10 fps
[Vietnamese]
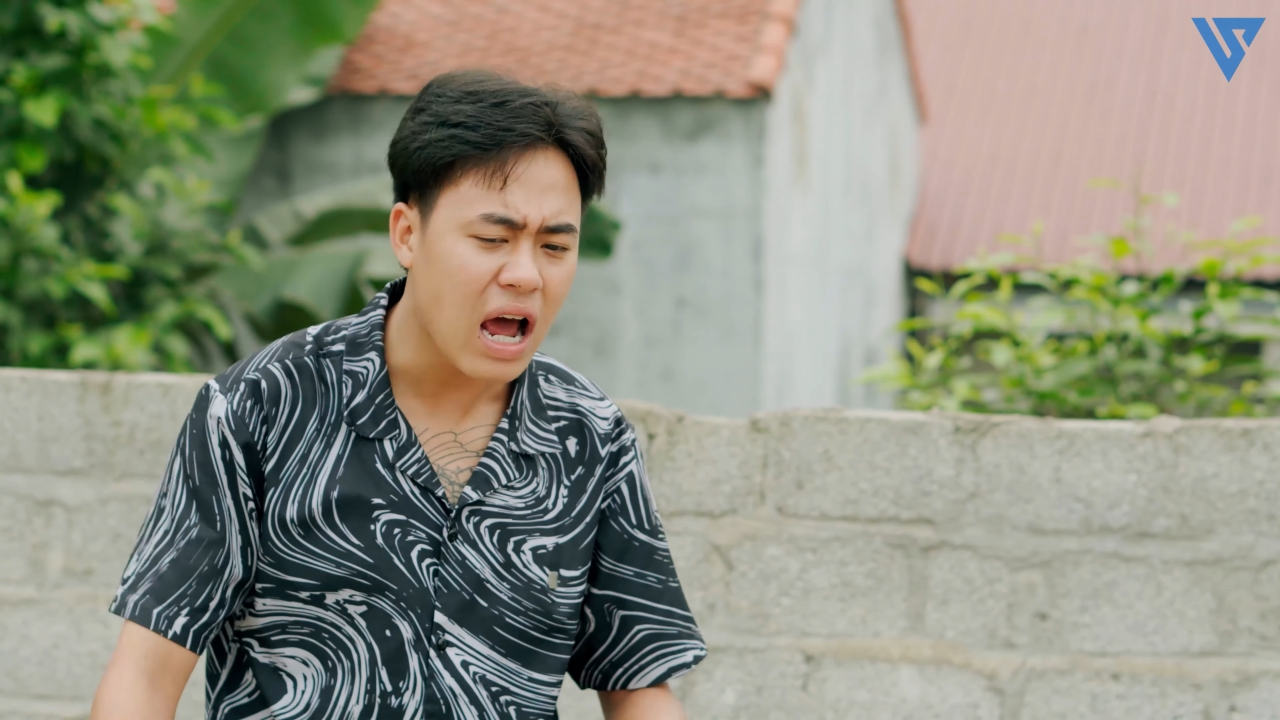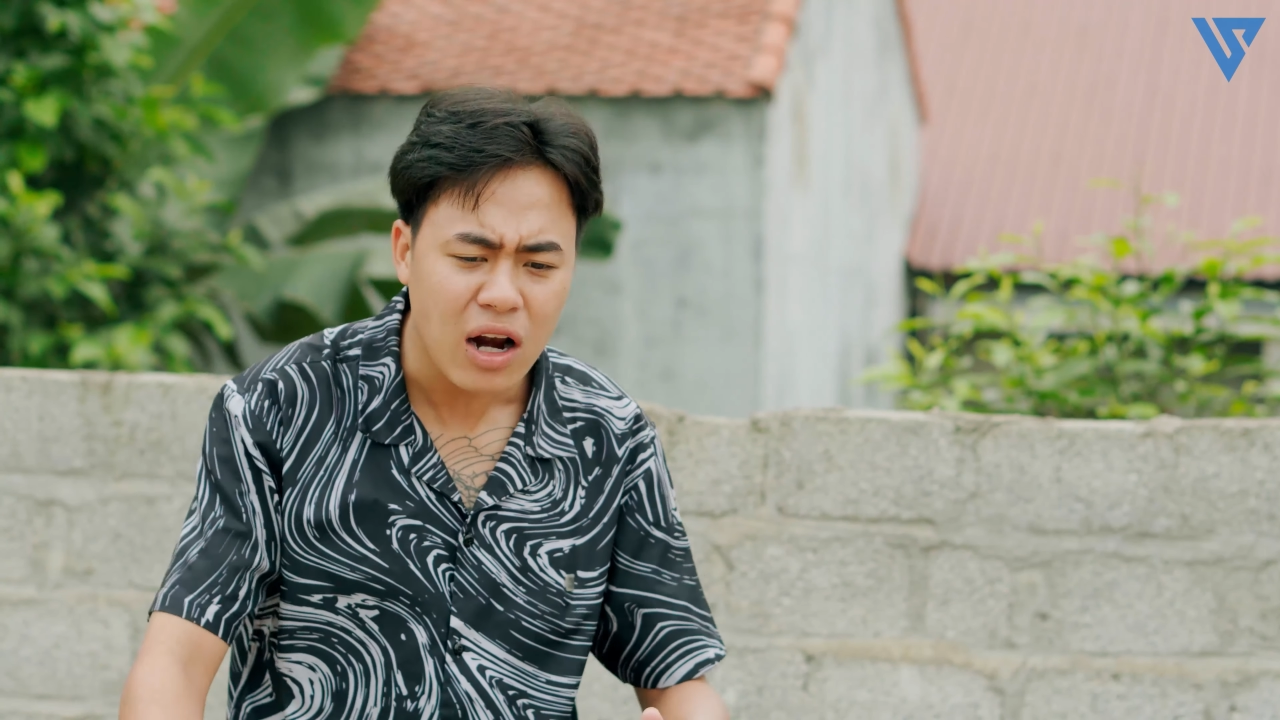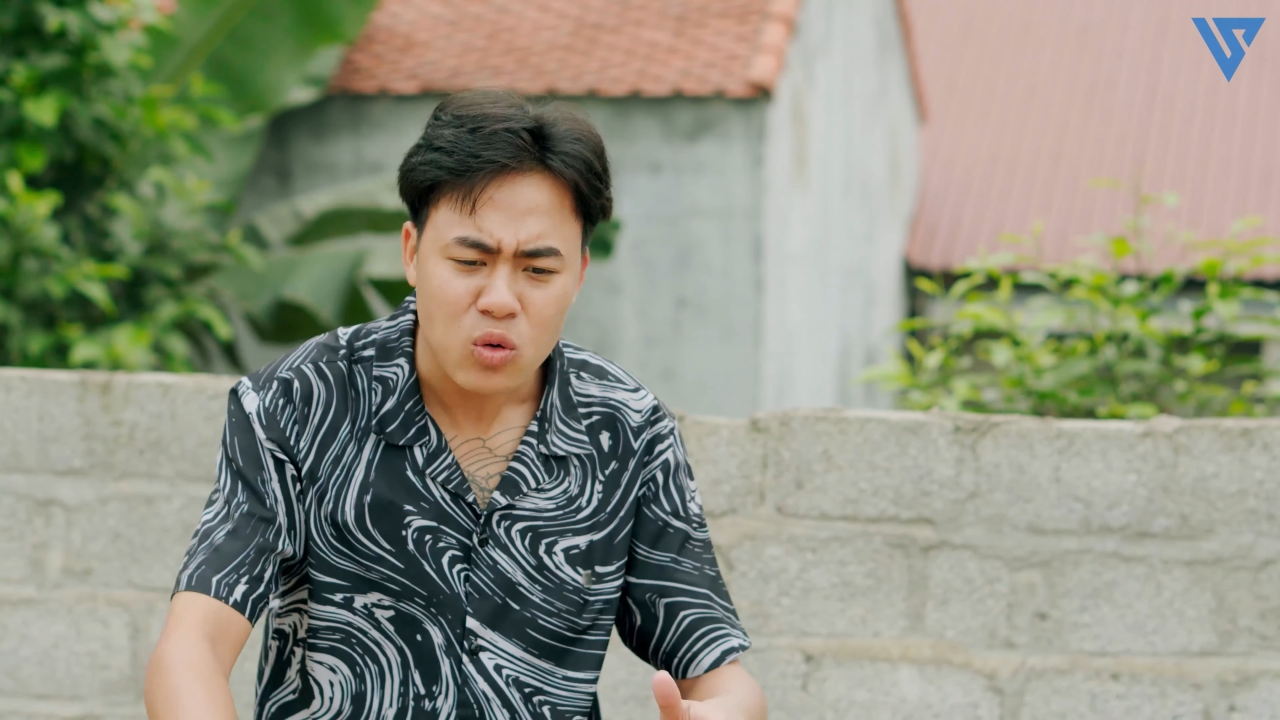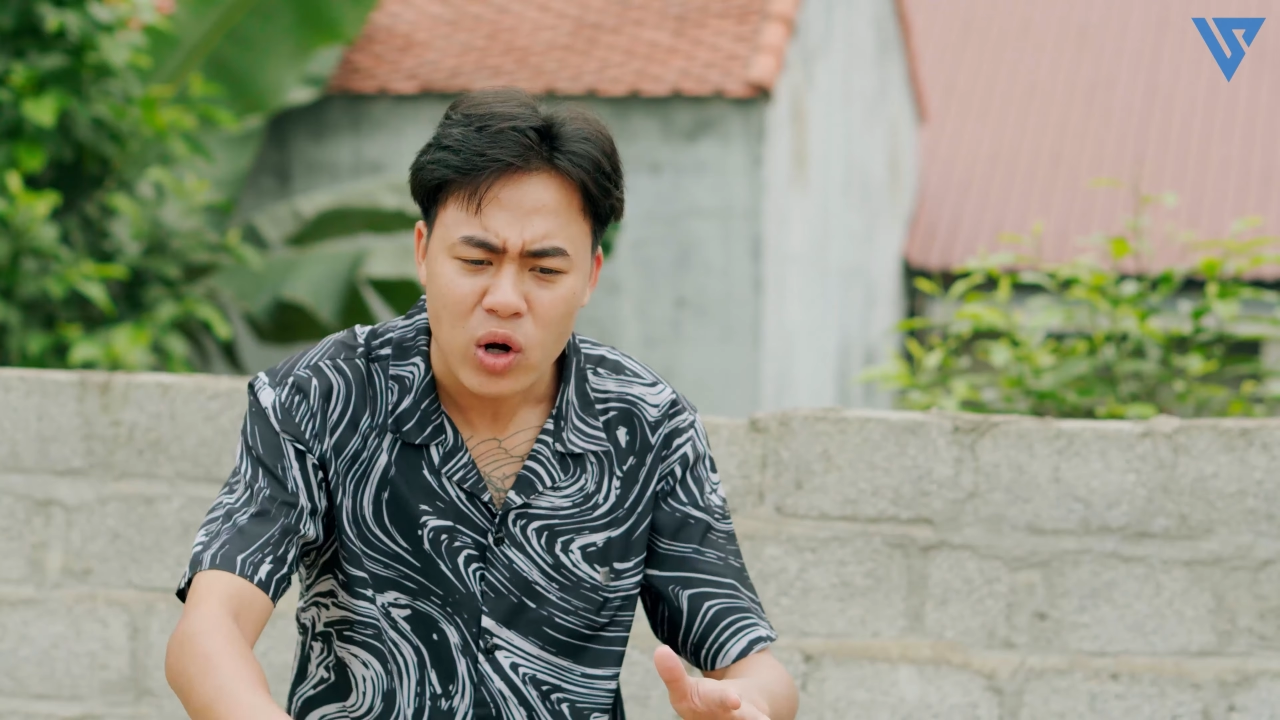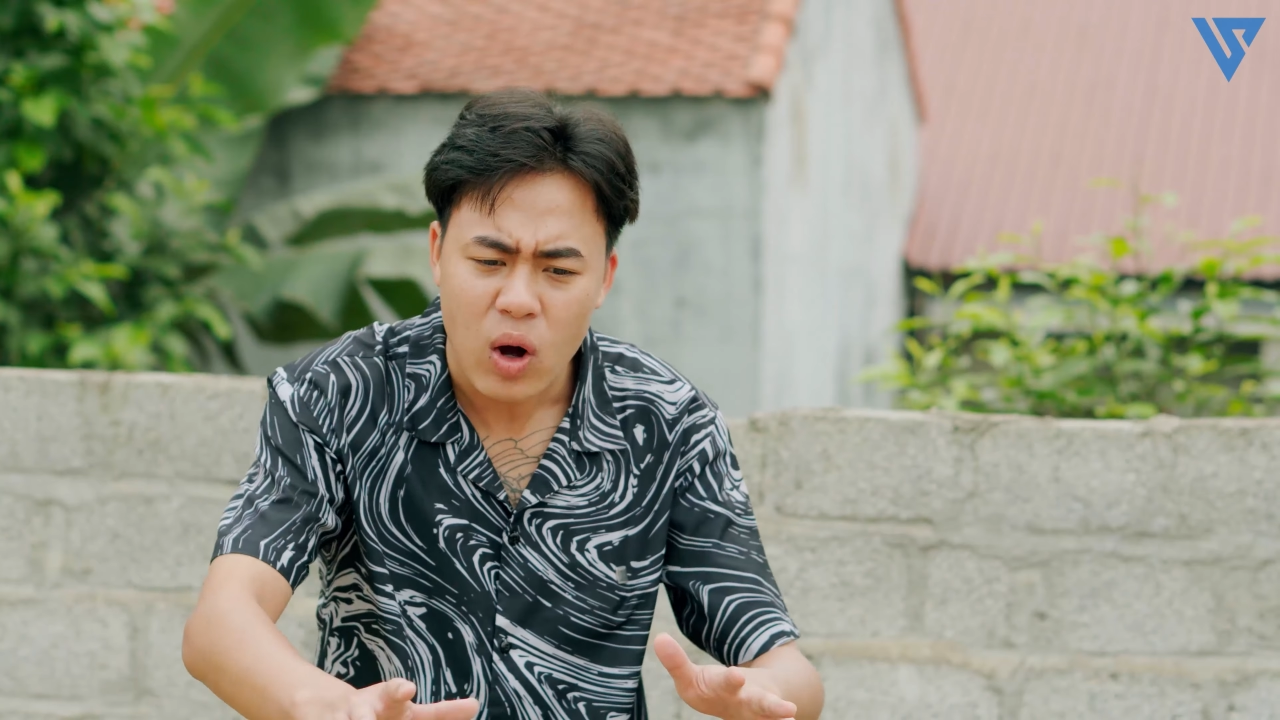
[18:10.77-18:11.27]
đã
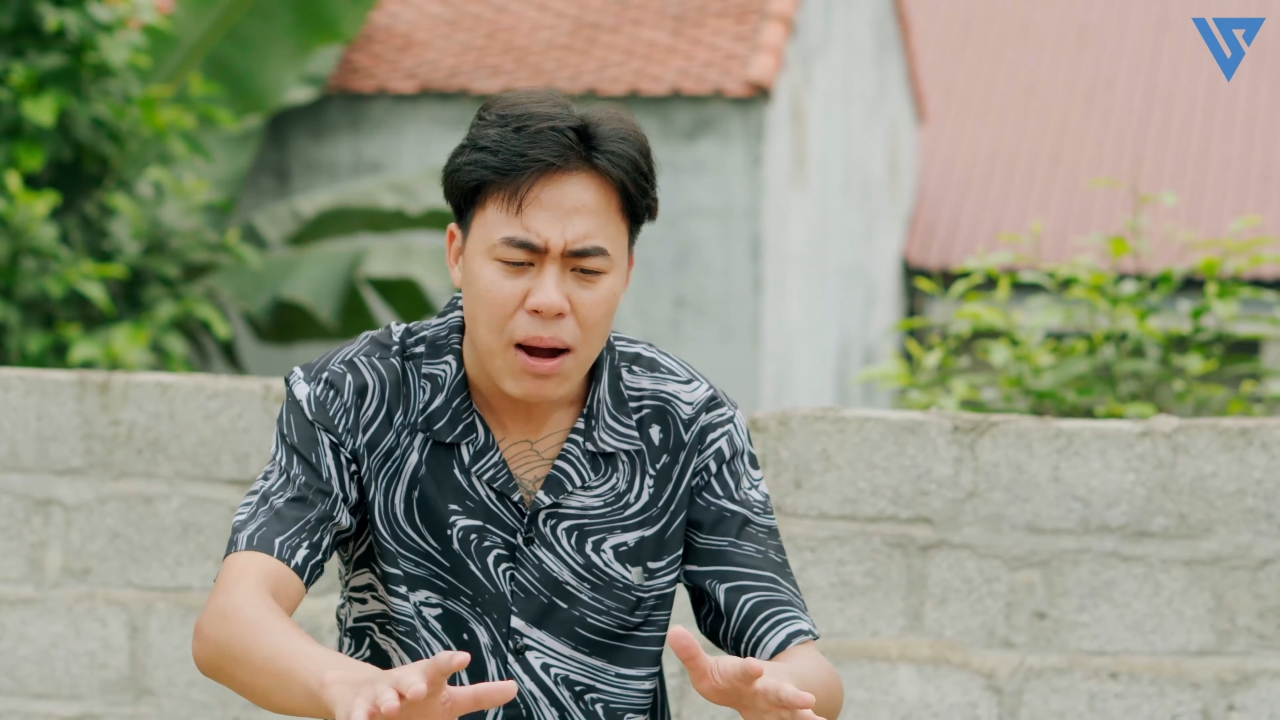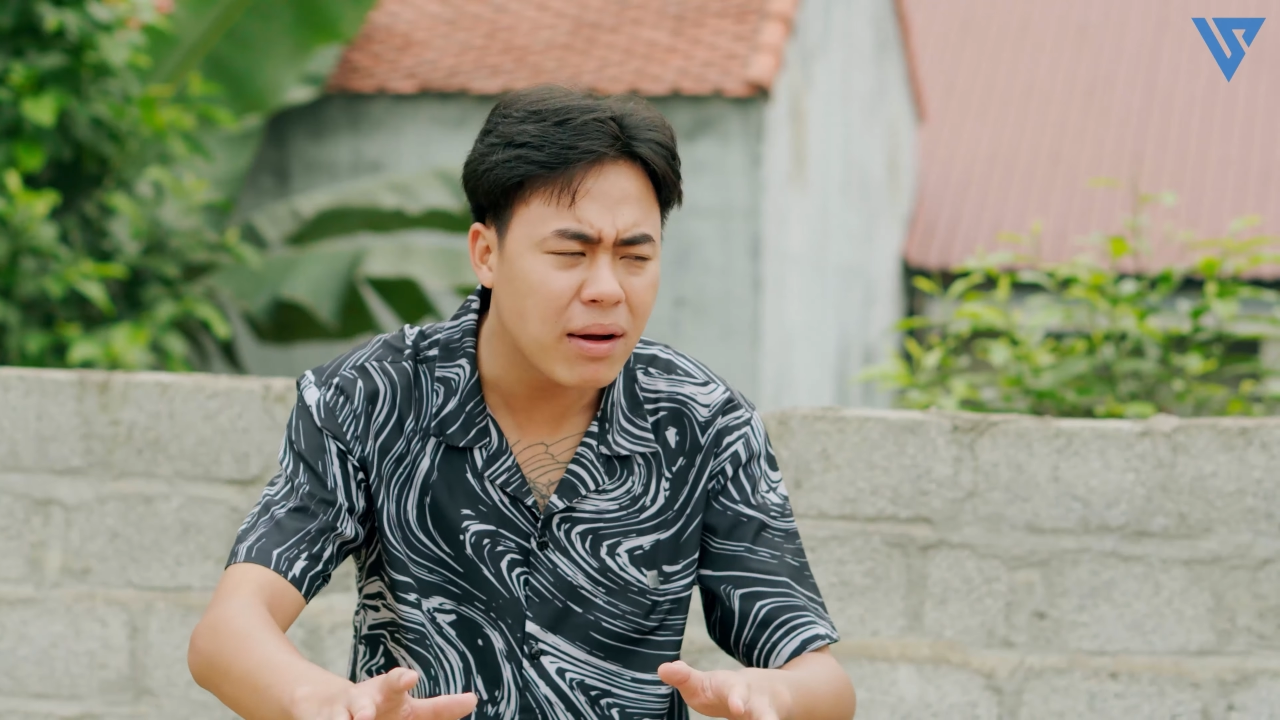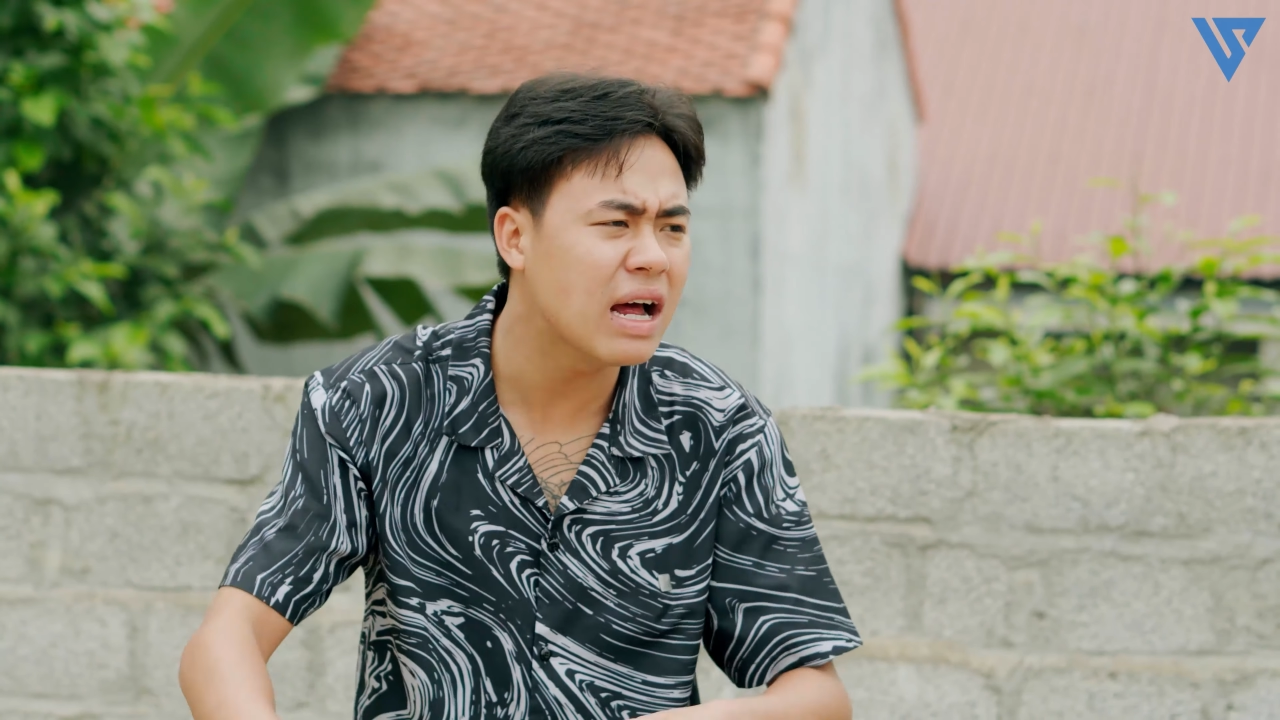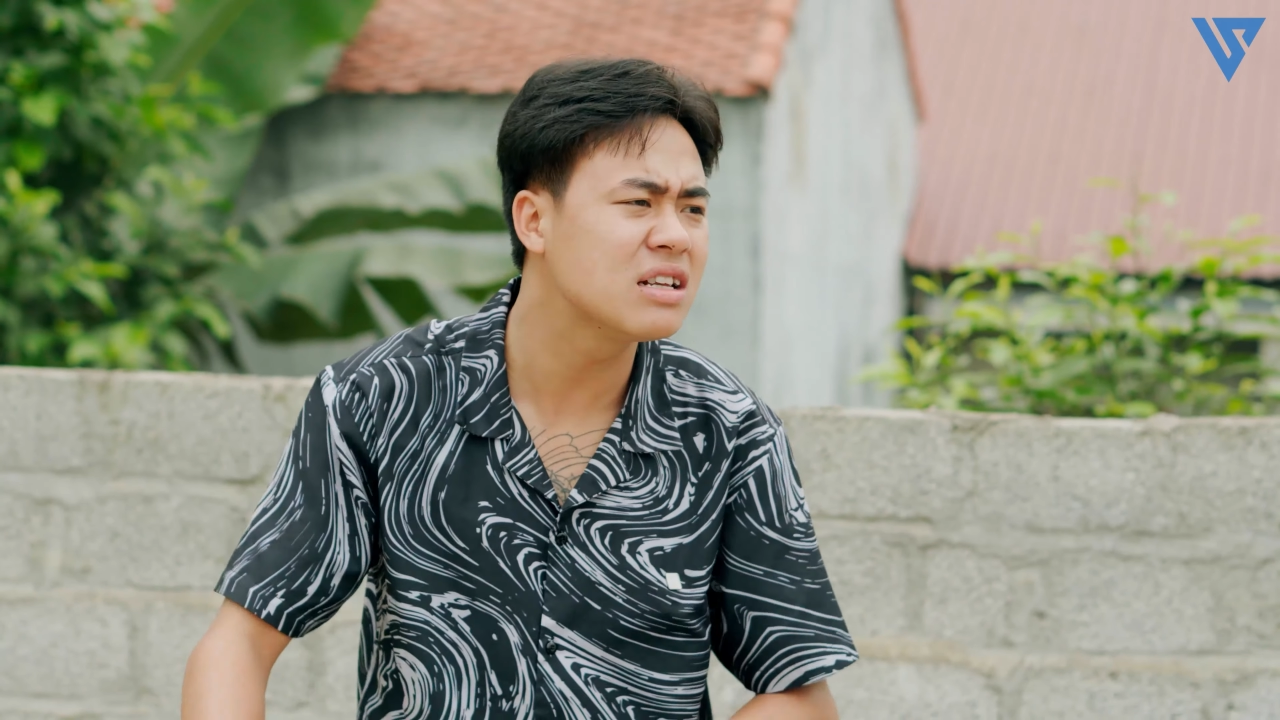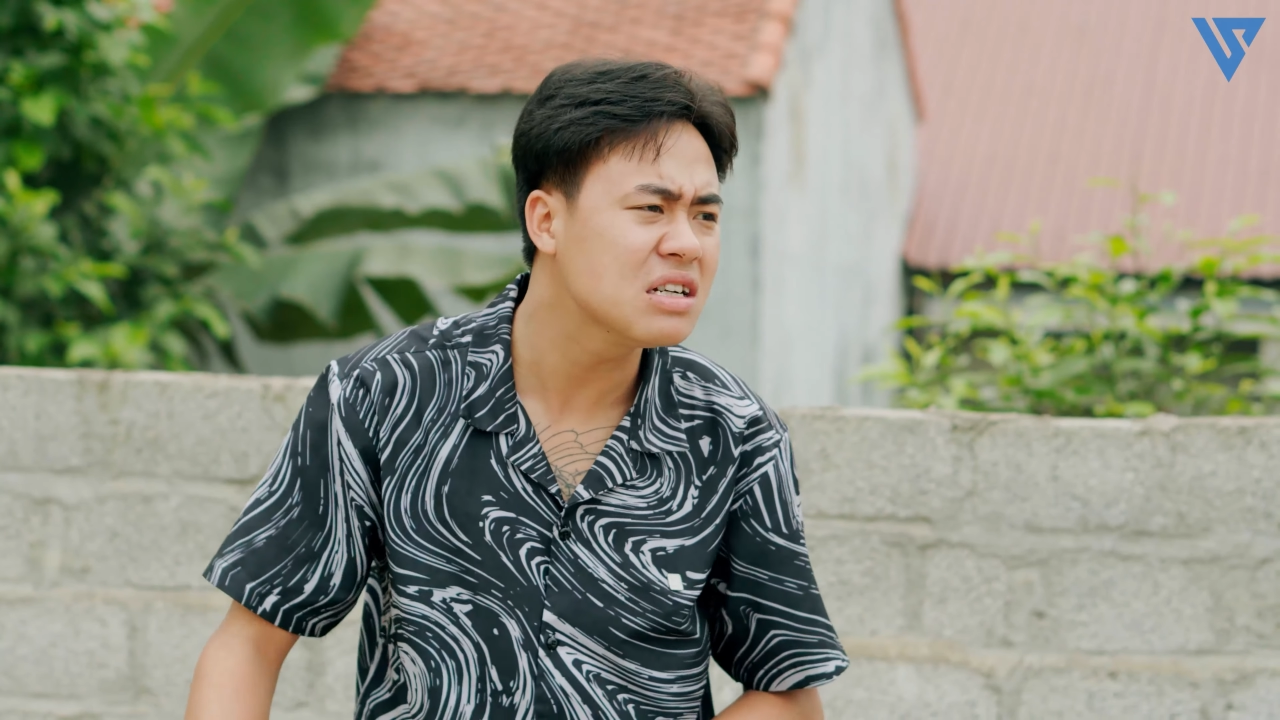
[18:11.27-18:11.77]
ăn quỵt qua bao giờ